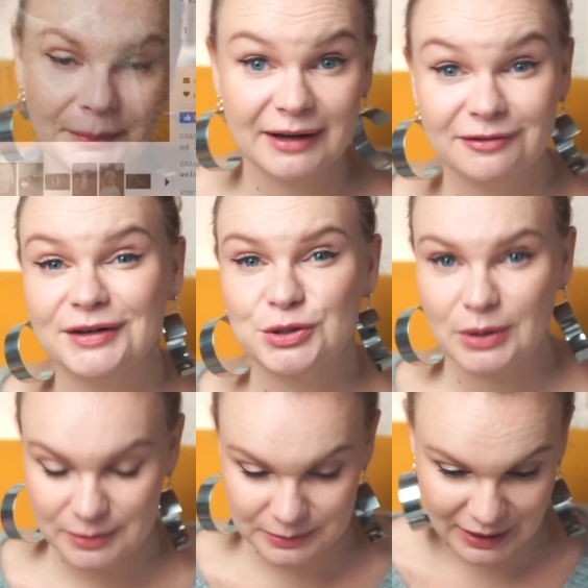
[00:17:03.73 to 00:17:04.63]
bank
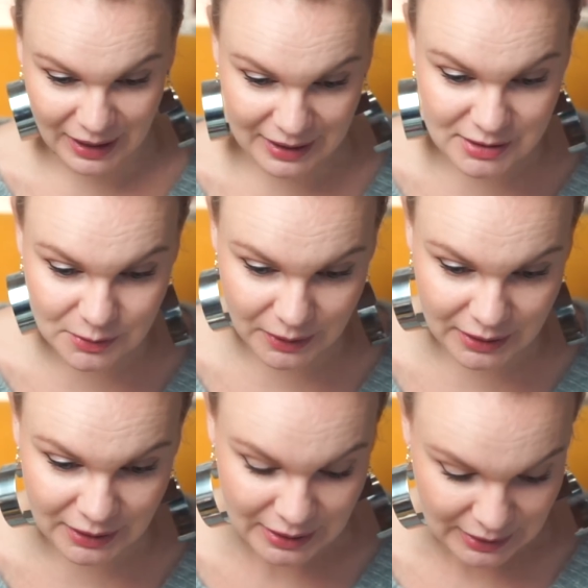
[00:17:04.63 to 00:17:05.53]
weszłabym na
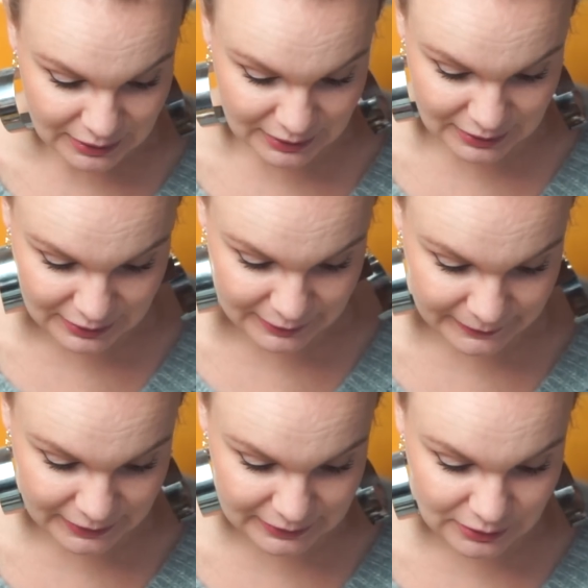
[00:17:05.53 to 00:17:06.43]
Answer,
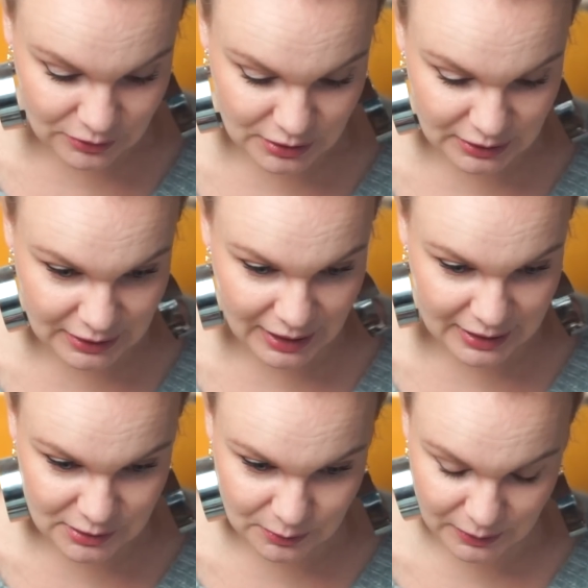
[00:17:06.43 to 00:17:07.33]
dlatego że na
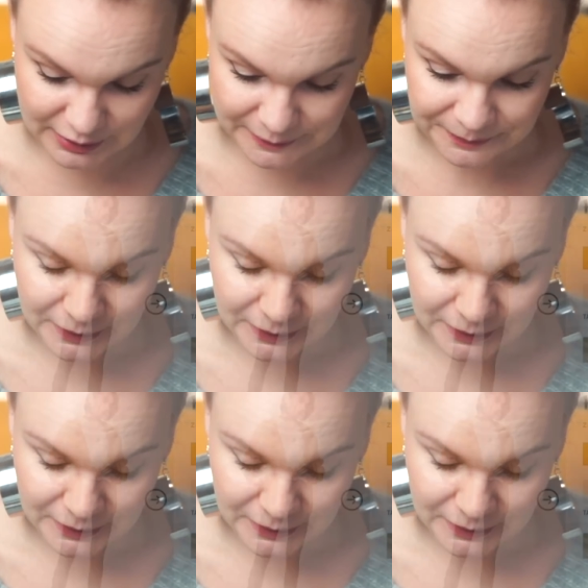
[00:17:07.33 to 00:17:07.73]
Answer